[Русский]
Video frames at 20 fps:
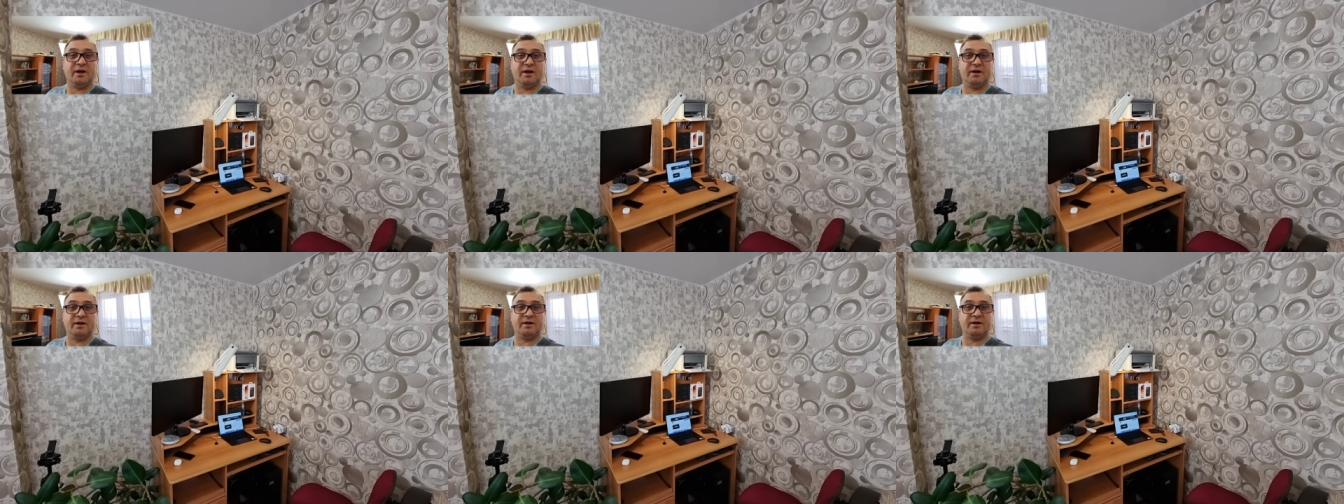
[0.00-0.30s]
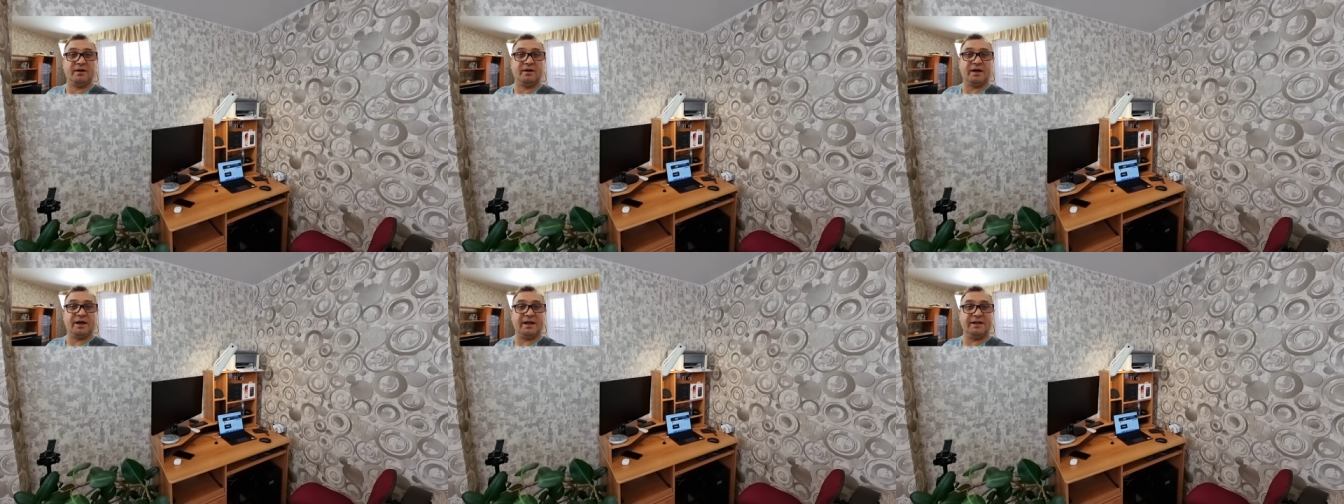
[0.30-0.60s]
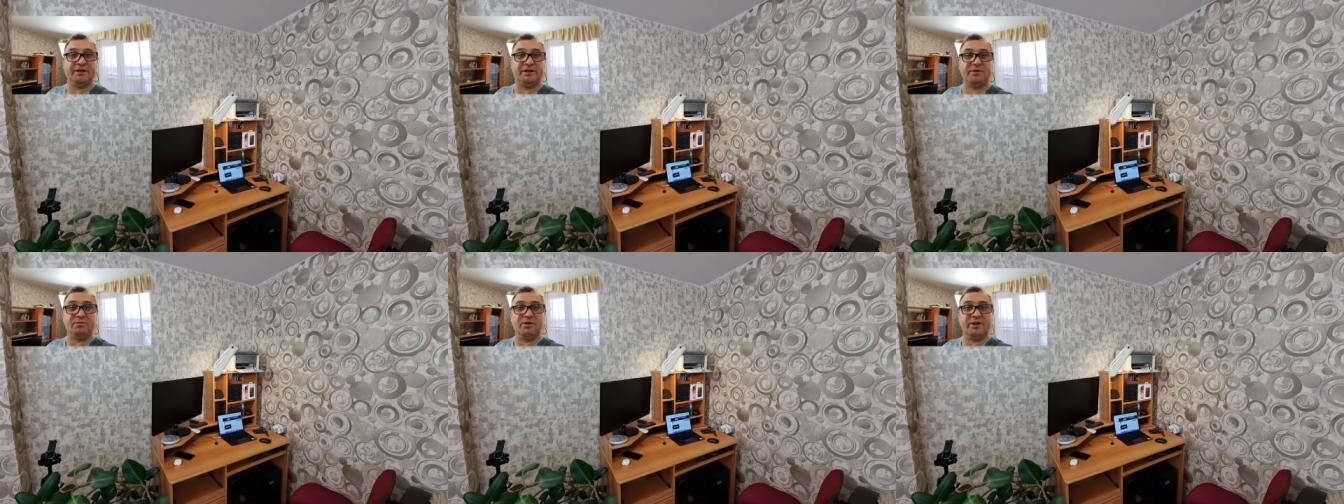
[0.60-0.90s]
Э,
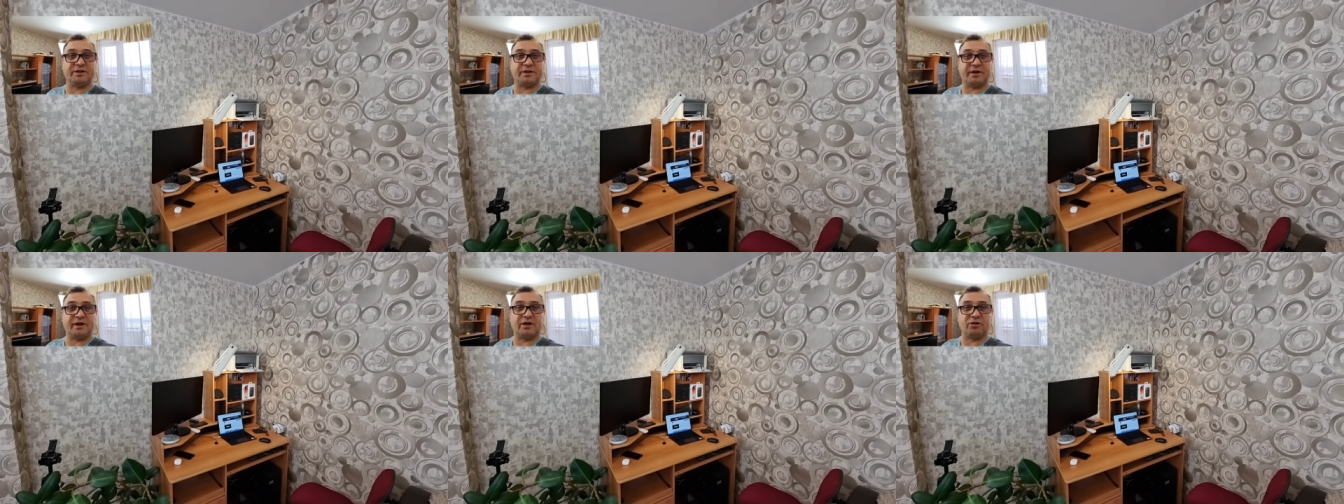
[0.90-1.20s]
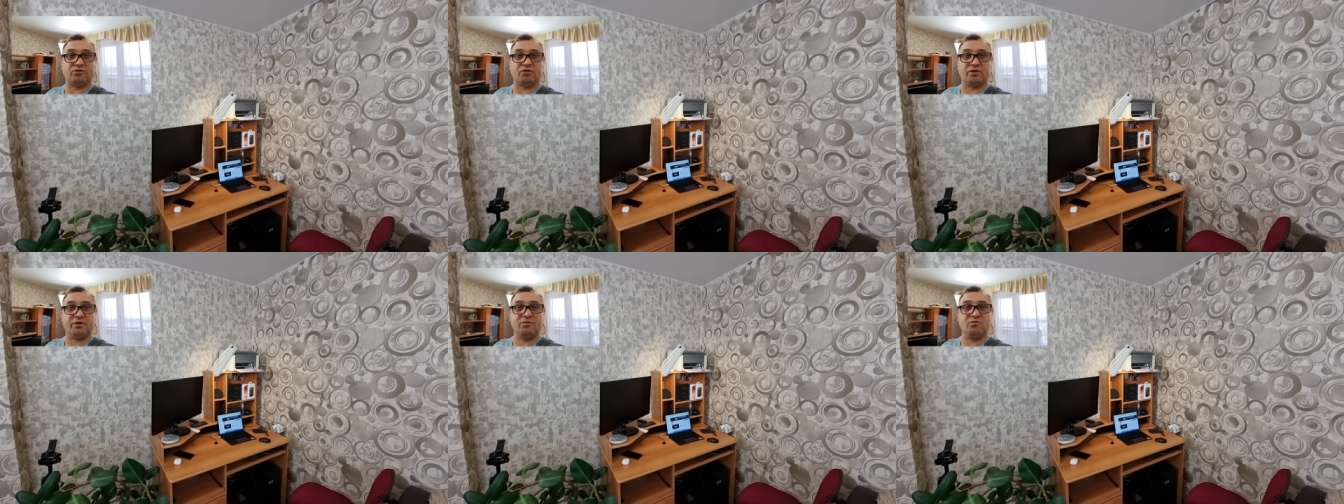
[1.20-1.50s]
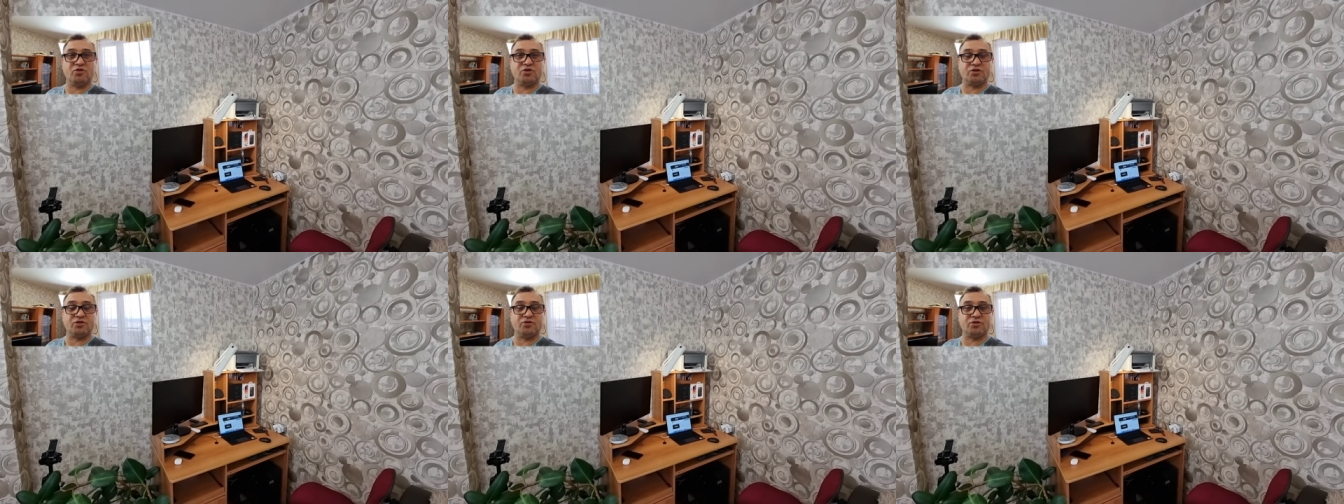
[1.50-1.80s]
альтиметр, который
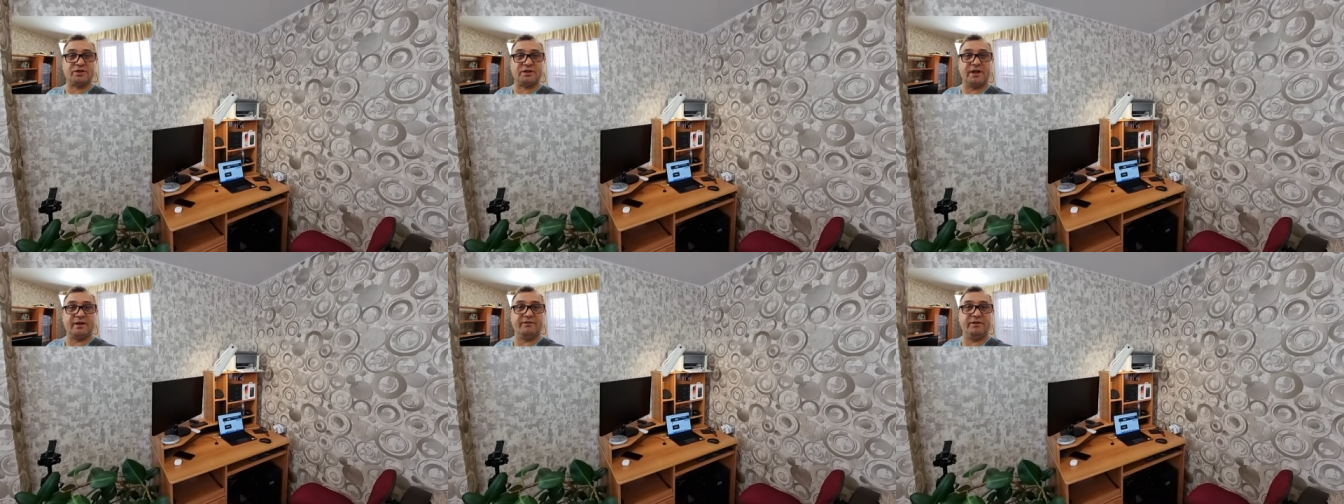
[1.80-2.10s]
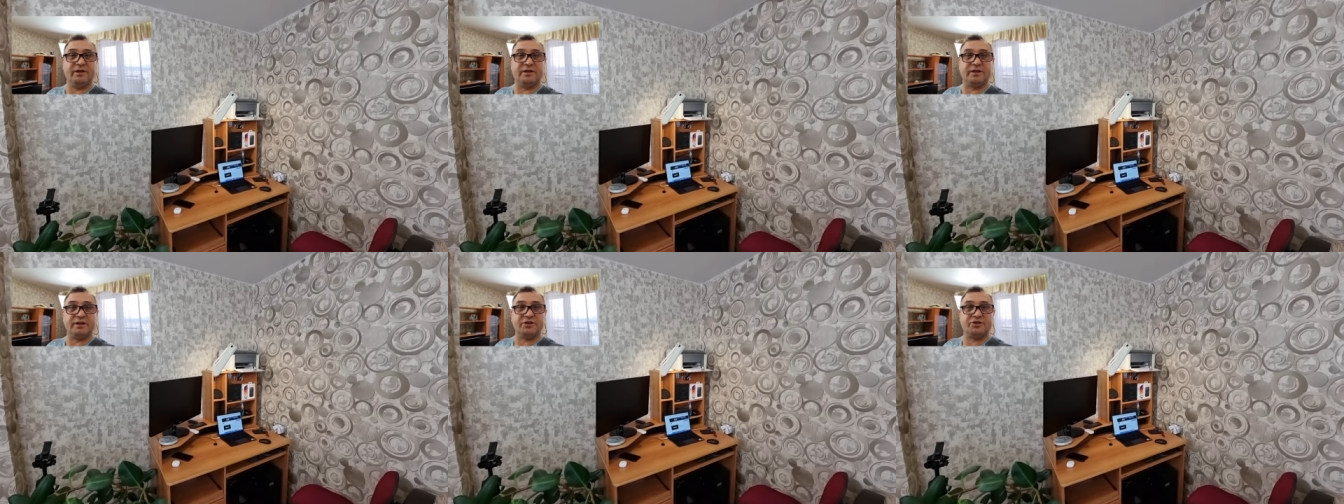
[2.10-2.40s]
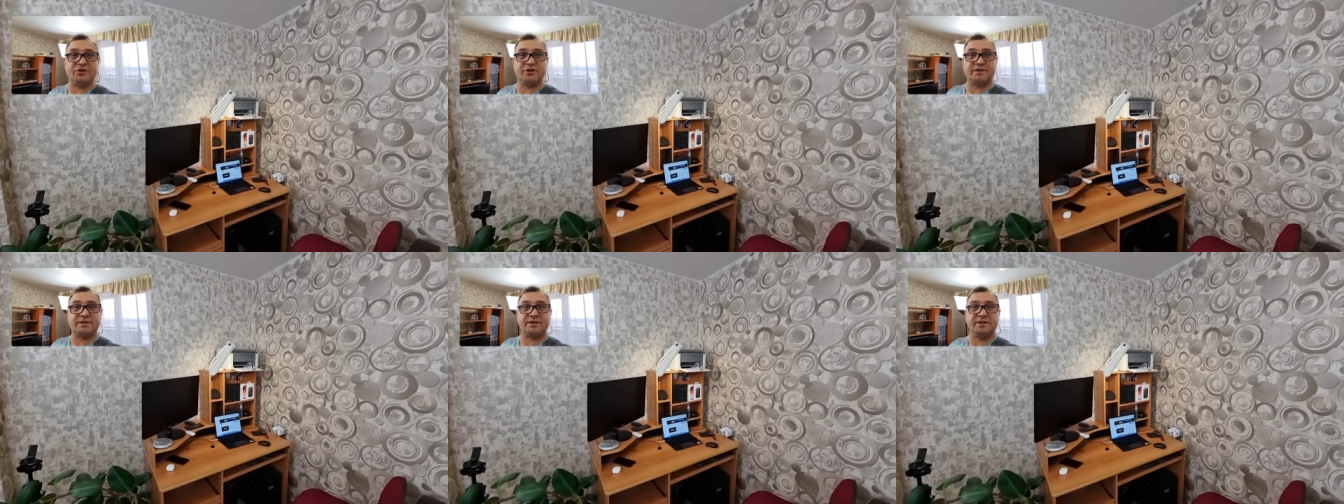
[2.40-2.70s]
можно установить на
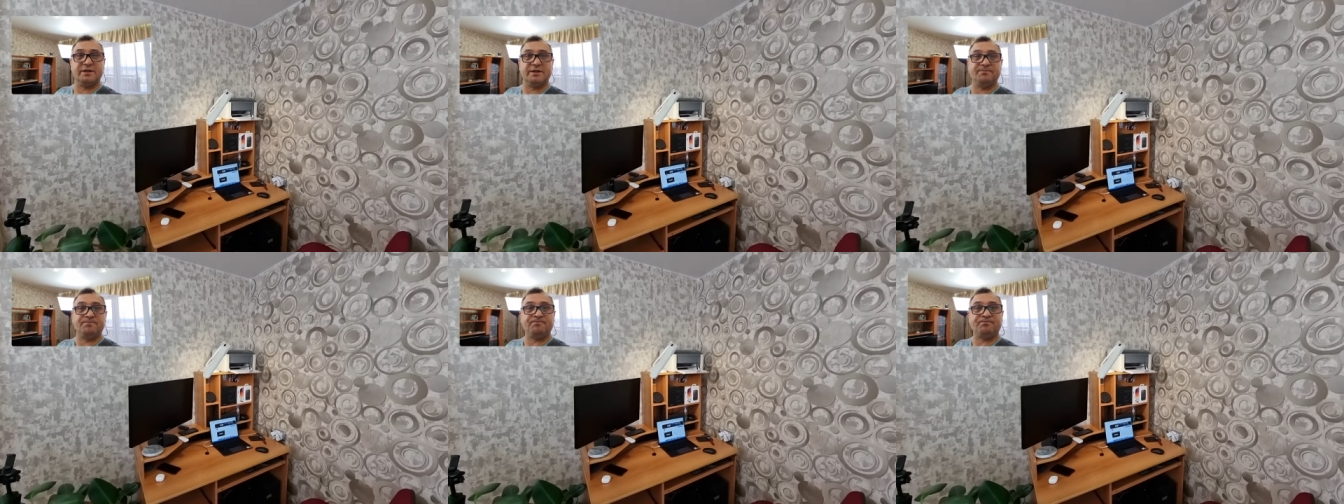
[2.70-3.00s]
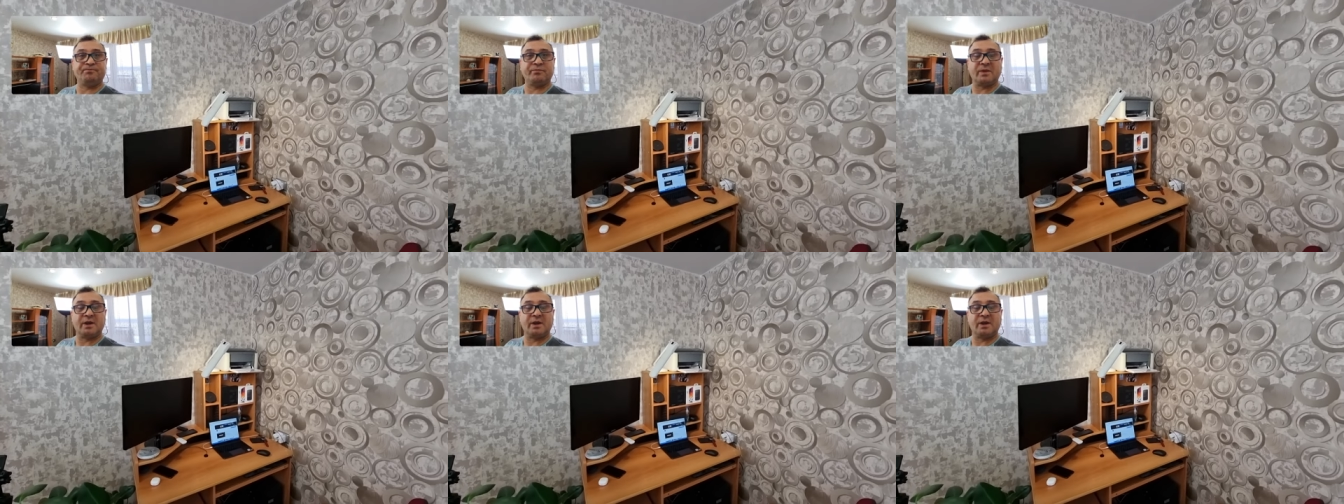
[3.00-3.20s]
часы,